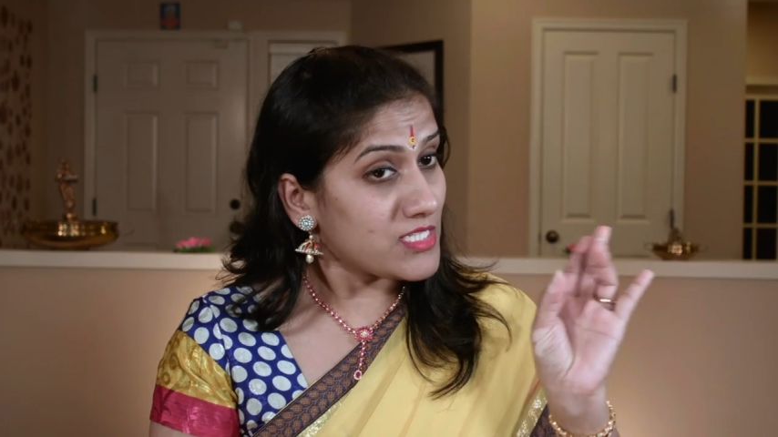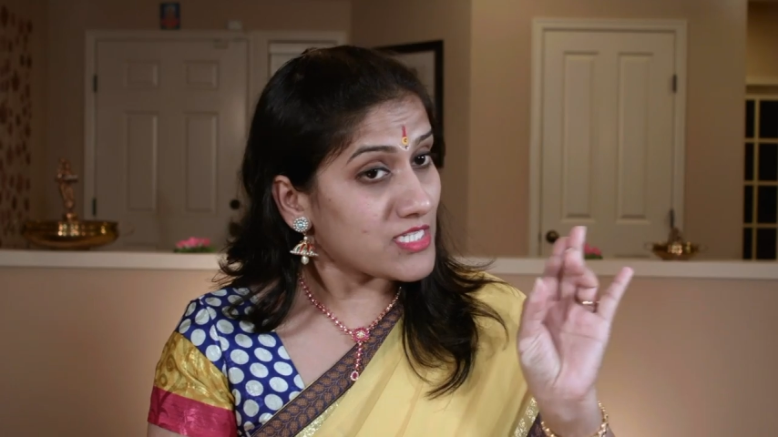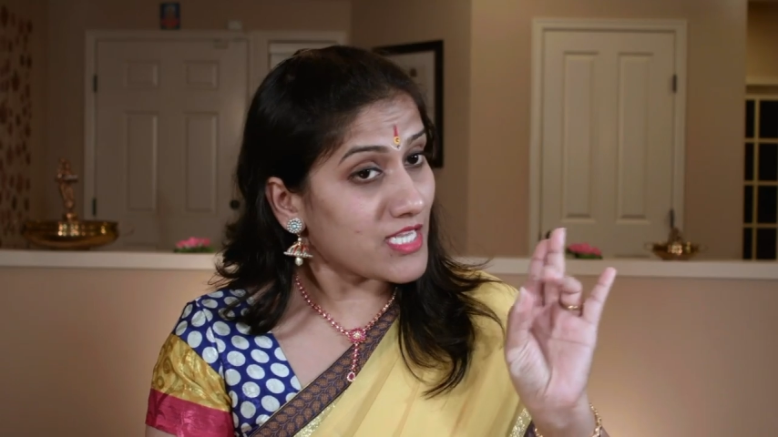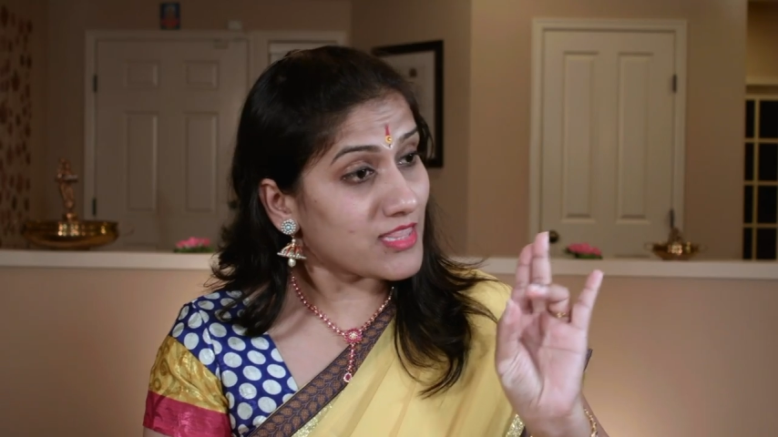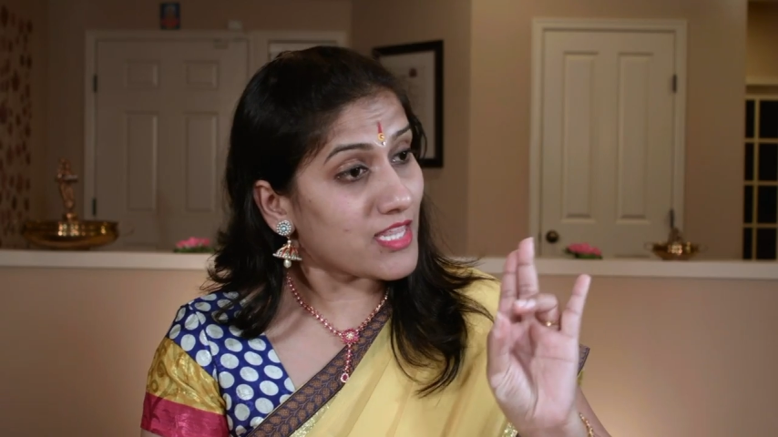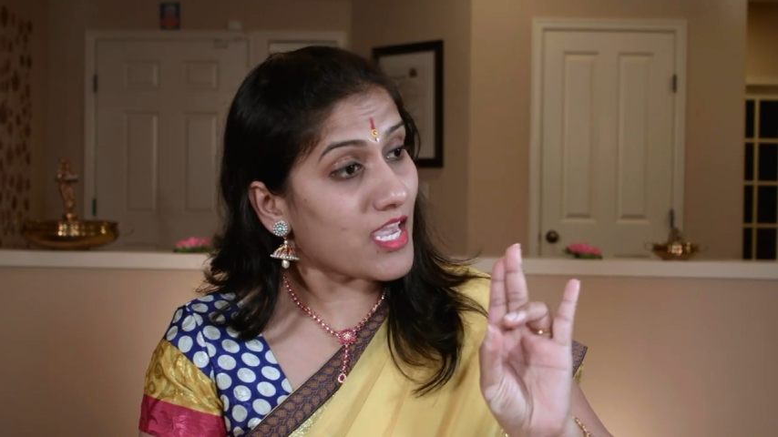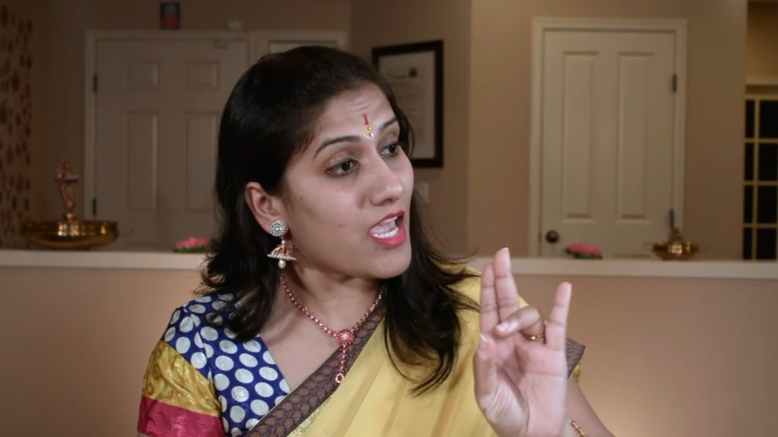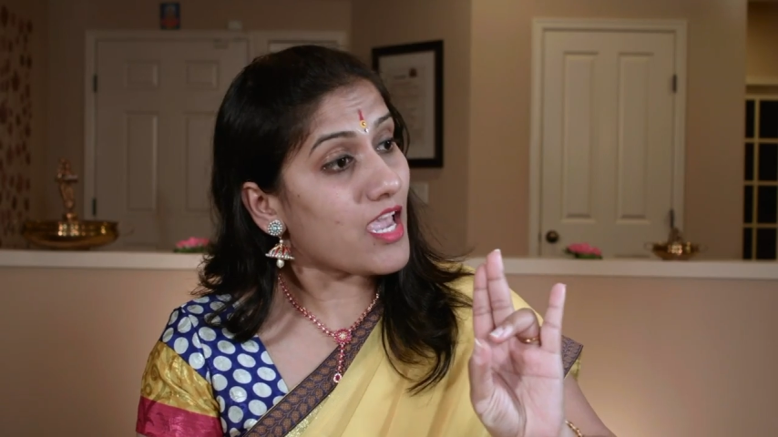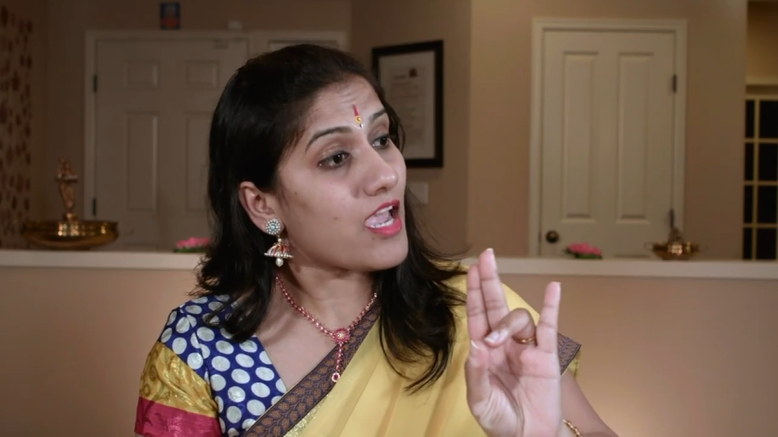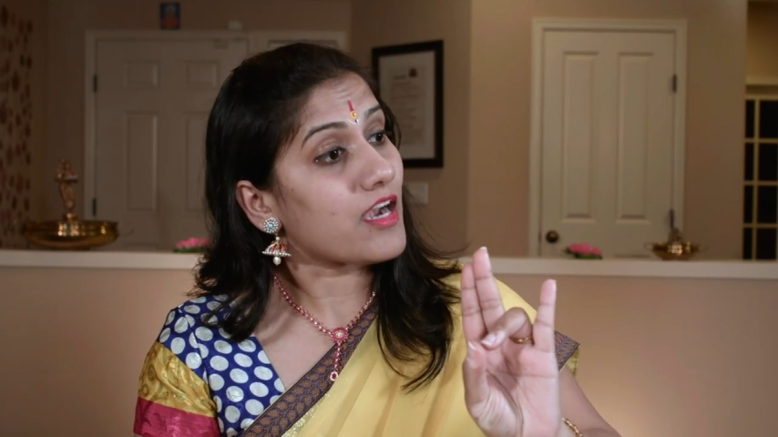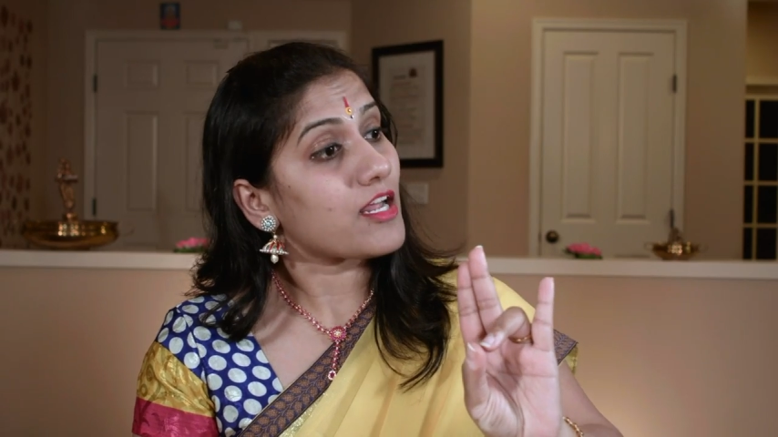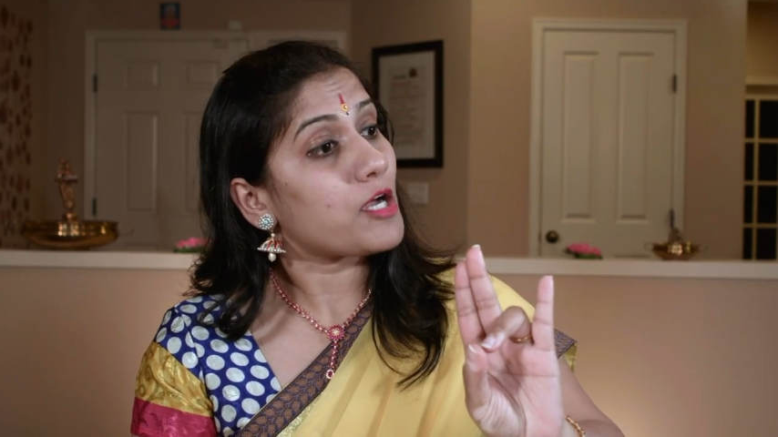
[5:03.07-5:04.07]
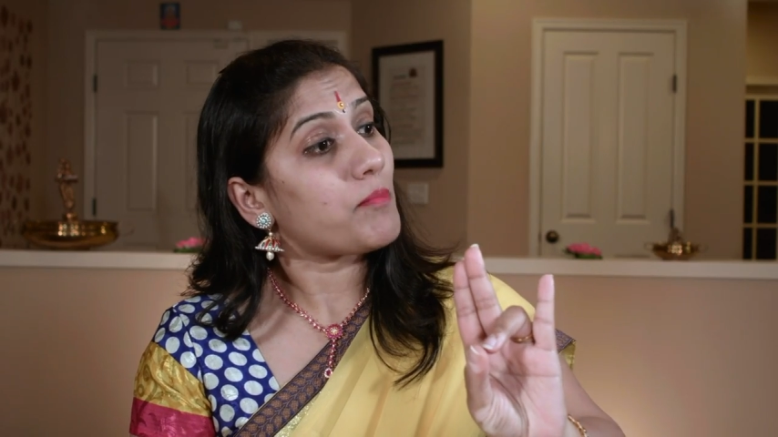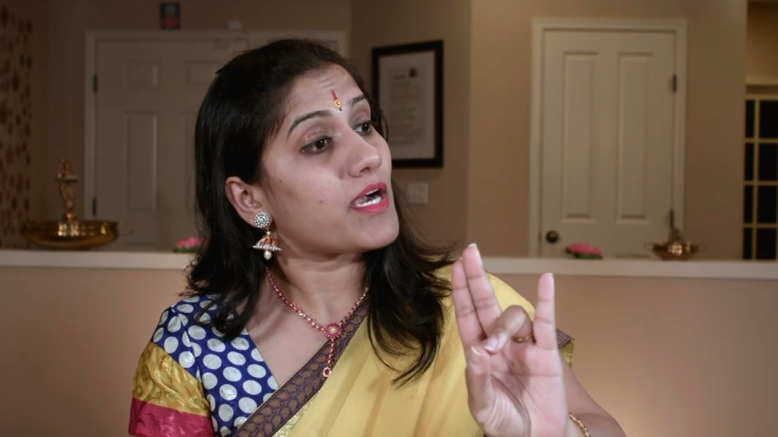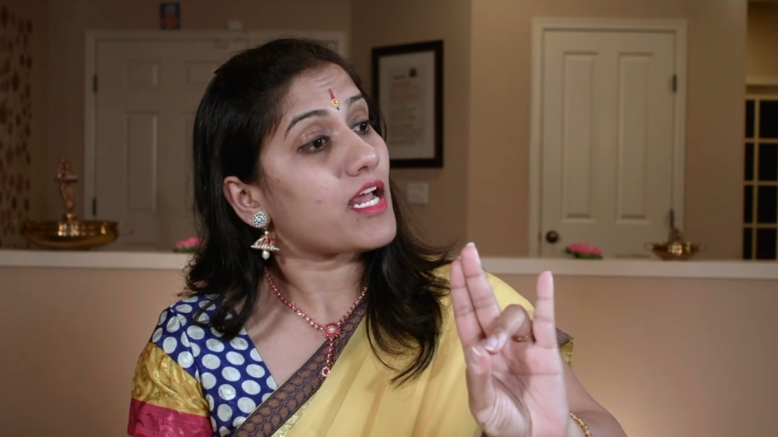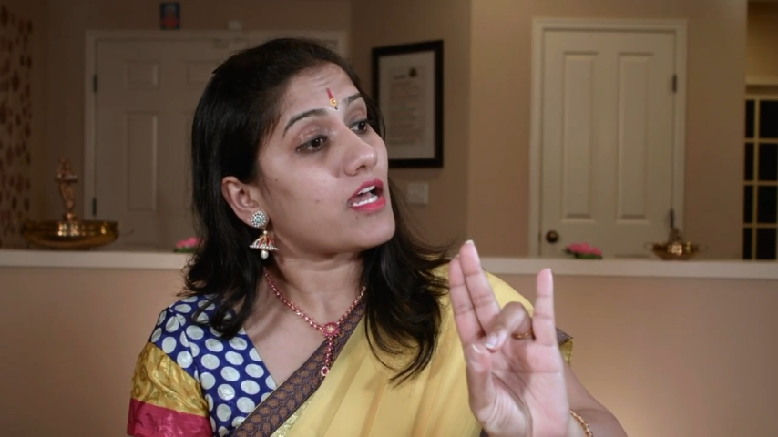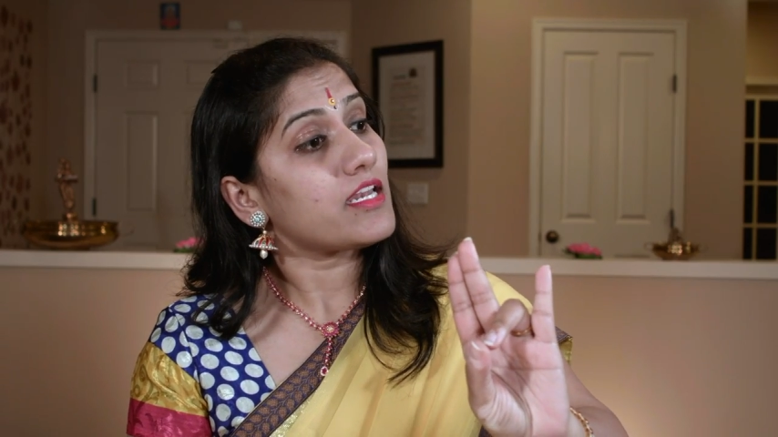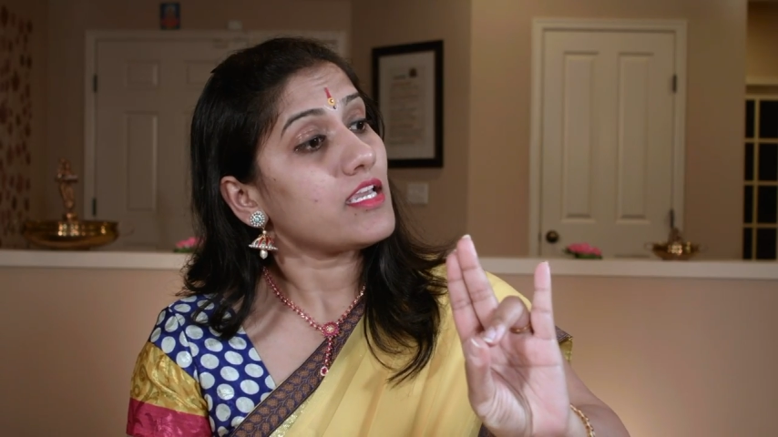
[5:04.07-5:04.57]
చేతే
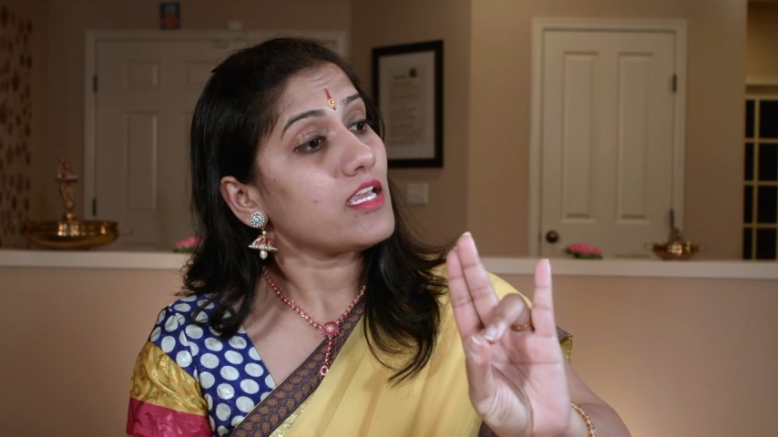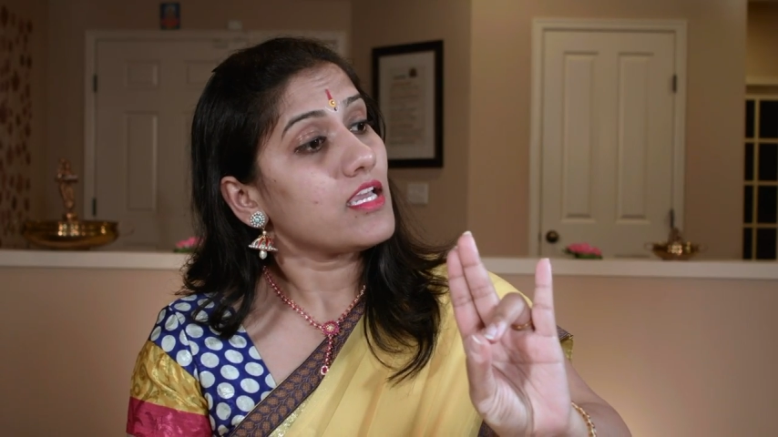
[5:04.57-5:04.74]
అడగబడాలి